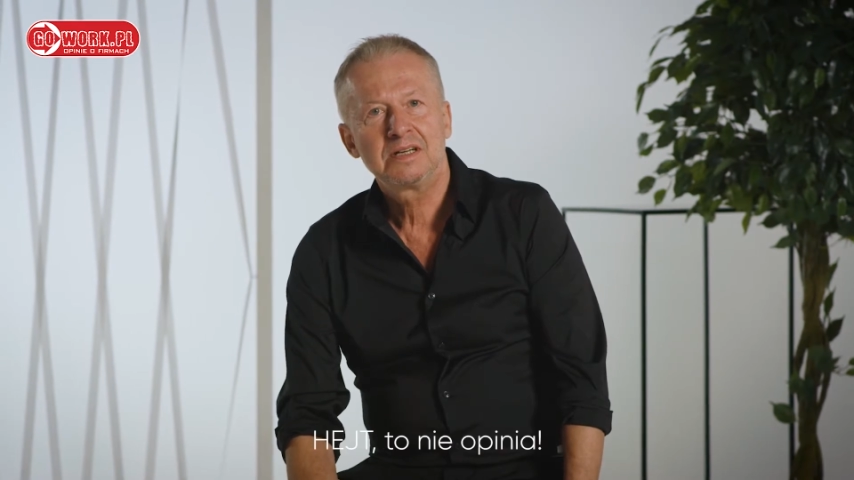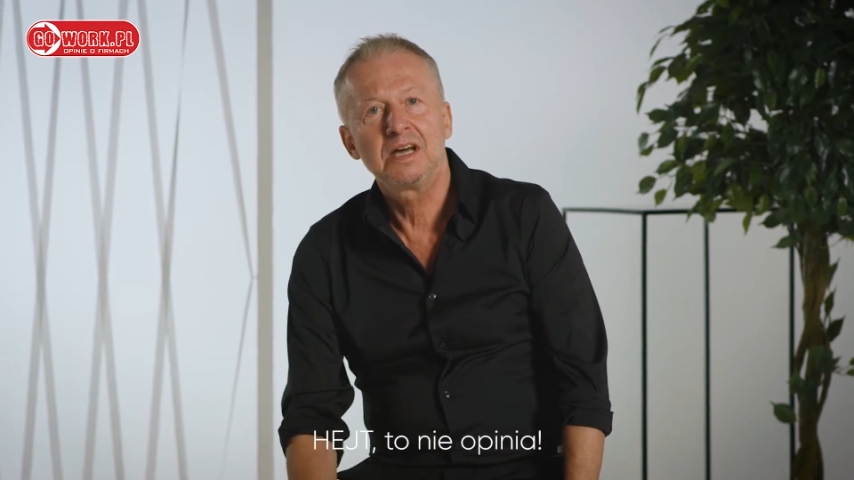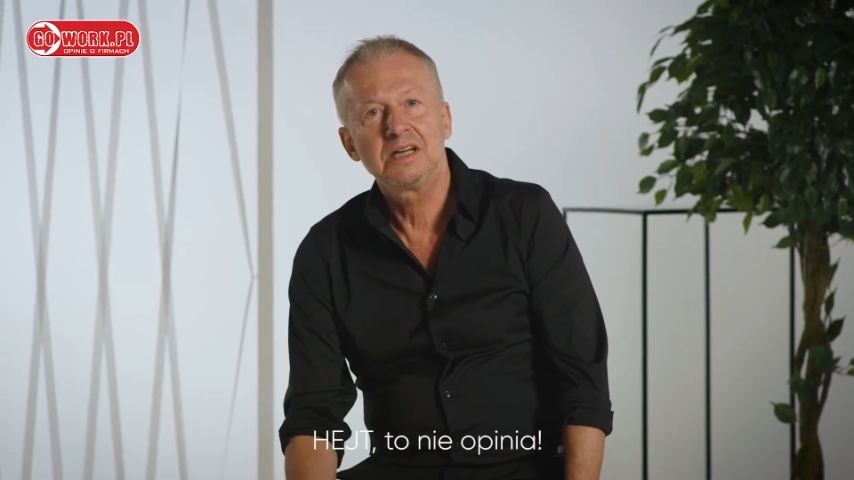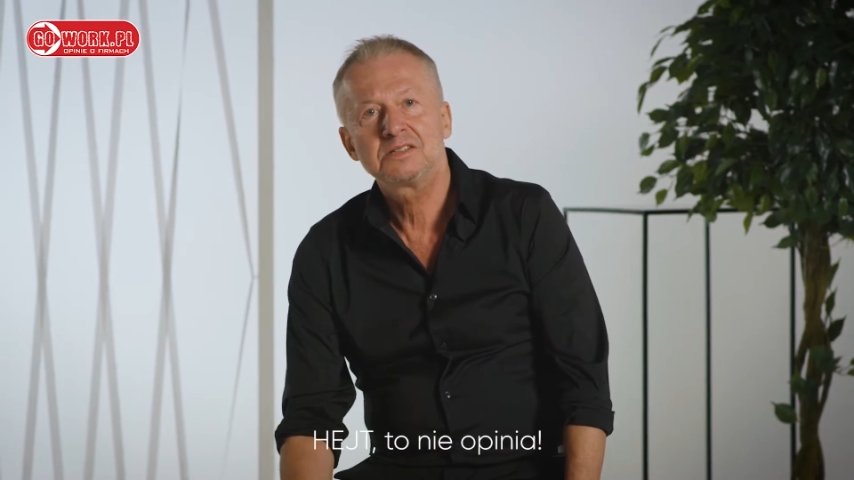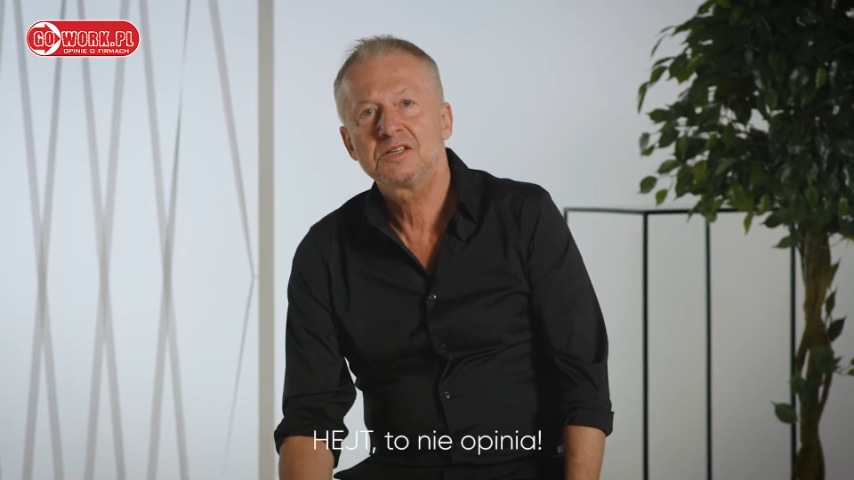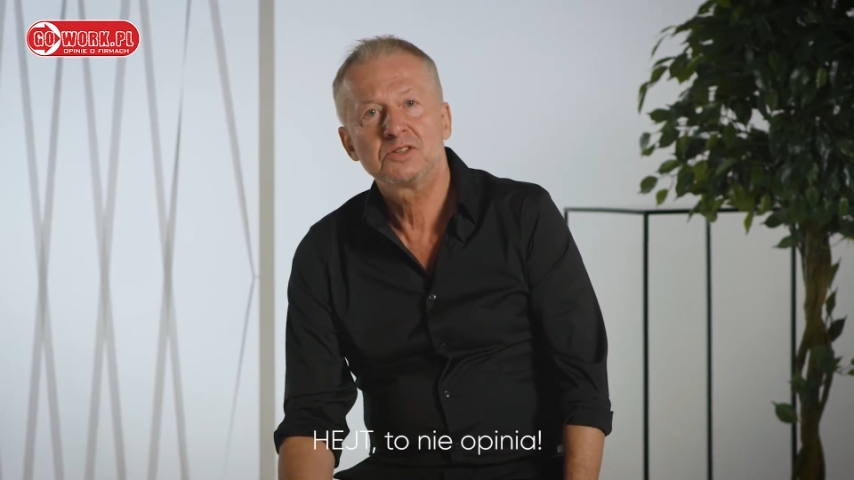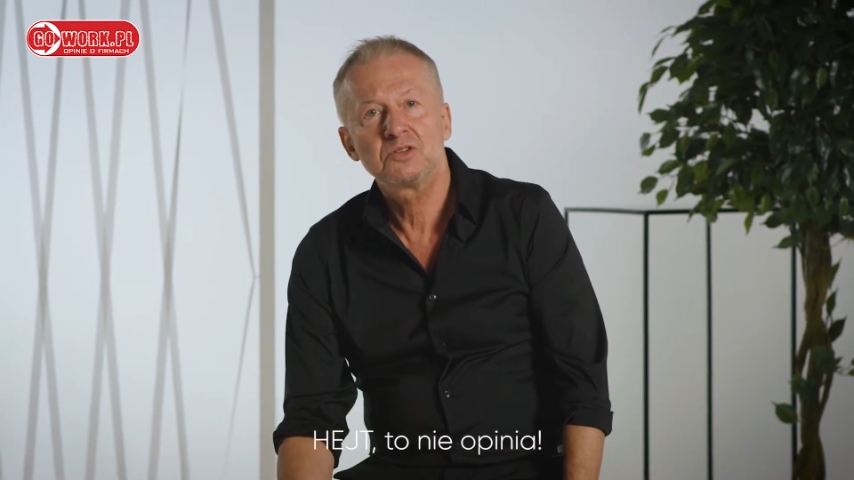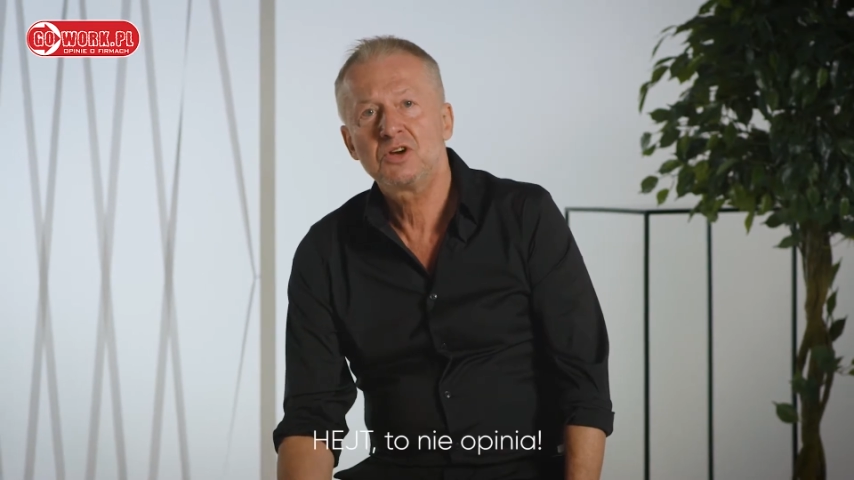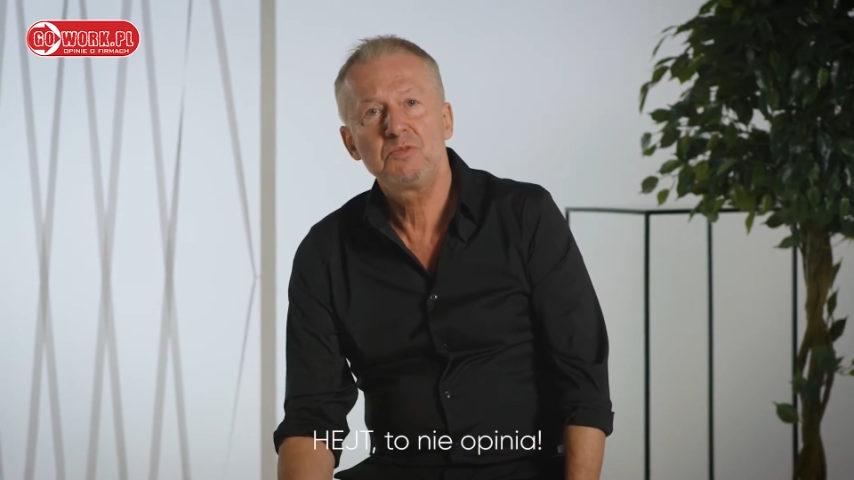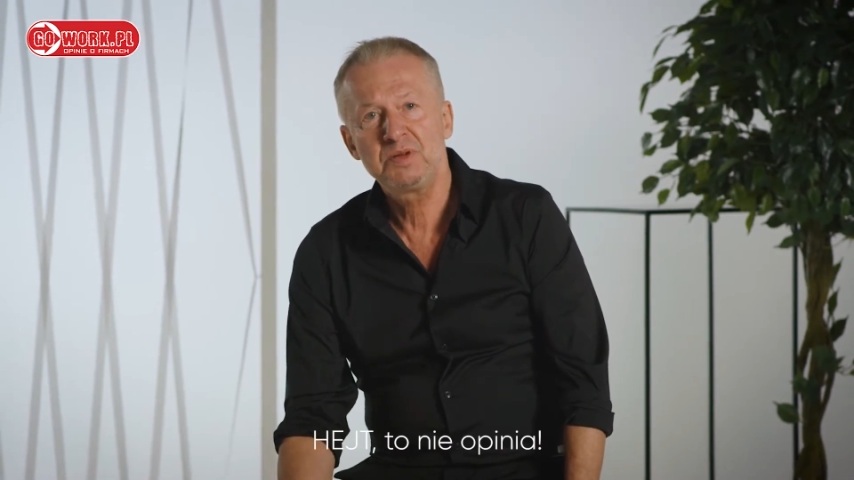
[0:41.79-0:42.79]
Hejt
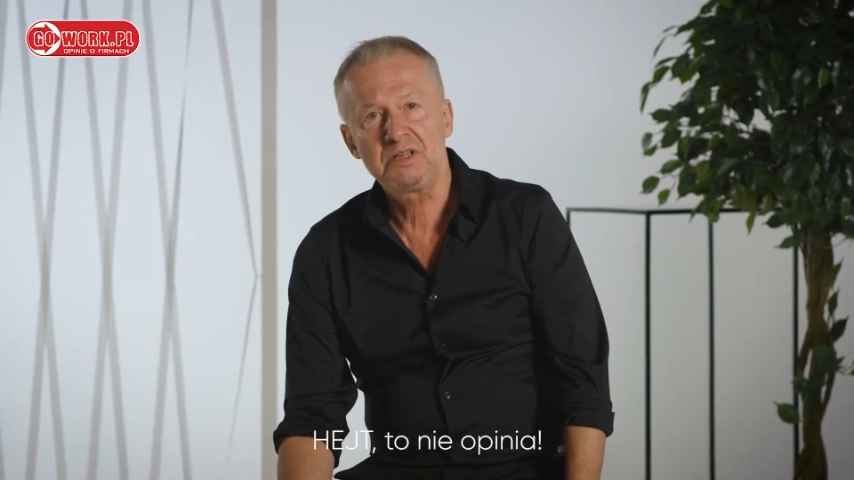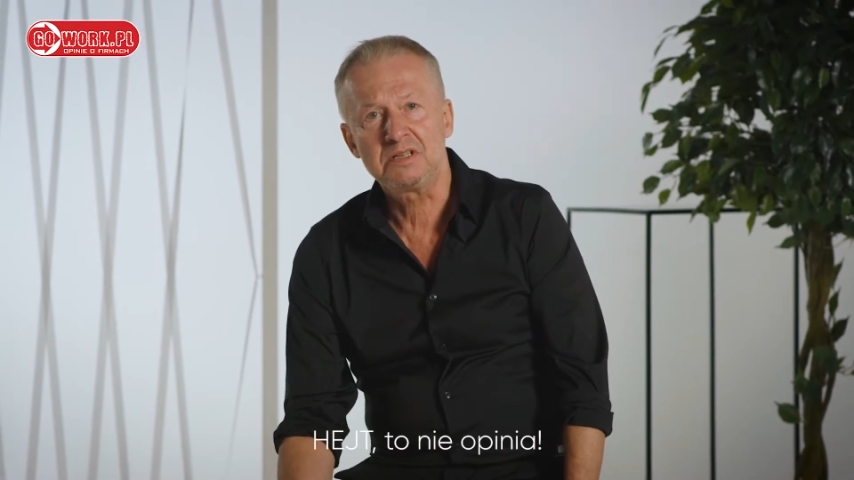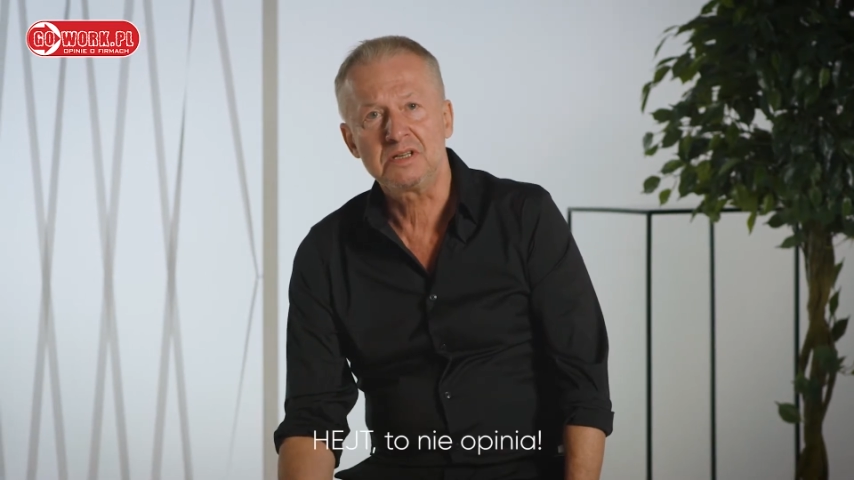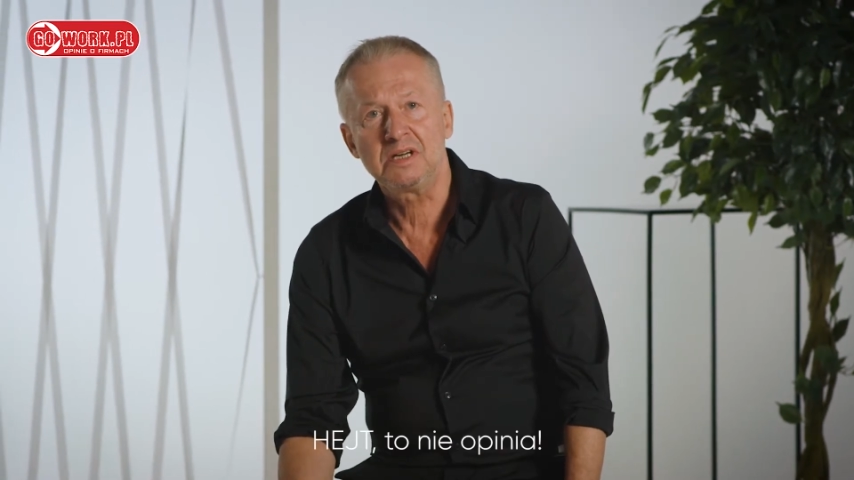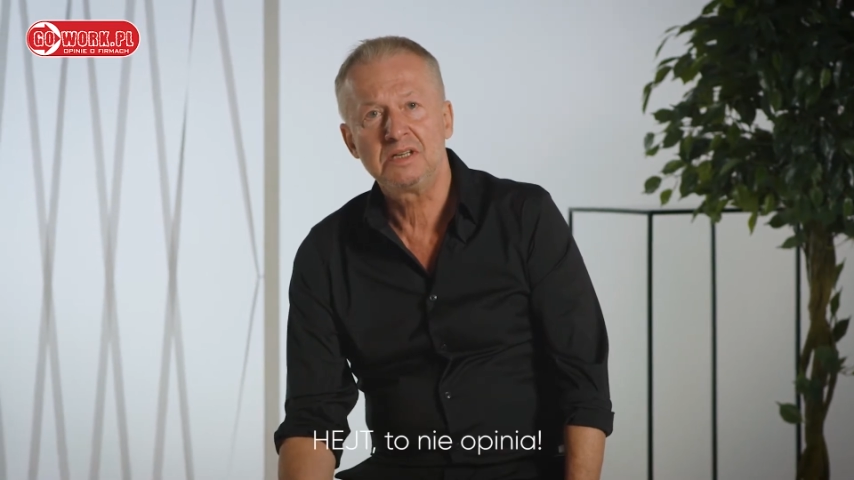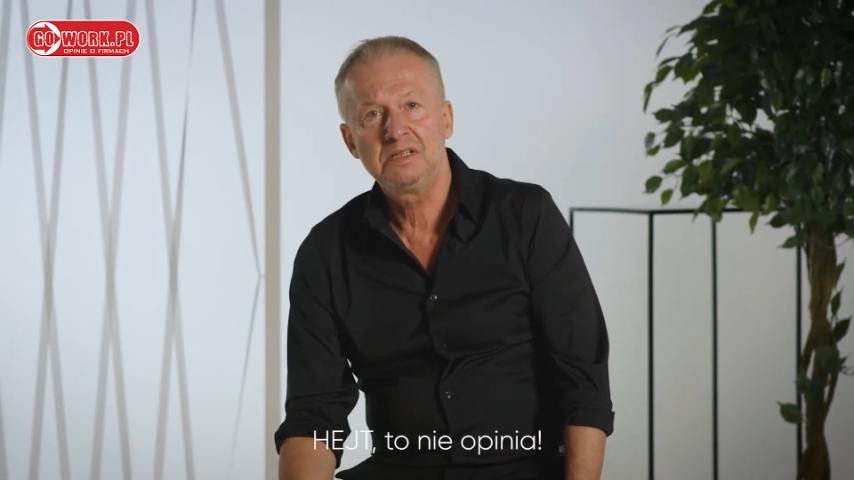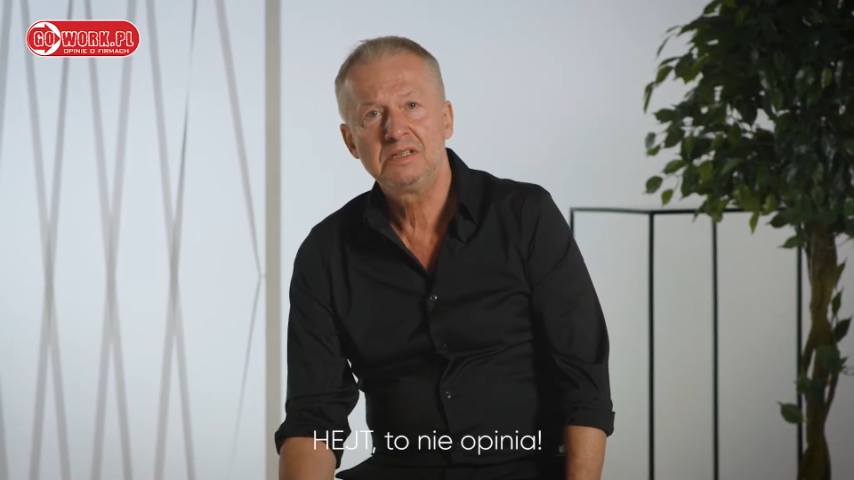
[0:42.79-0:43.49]
to nie opinia.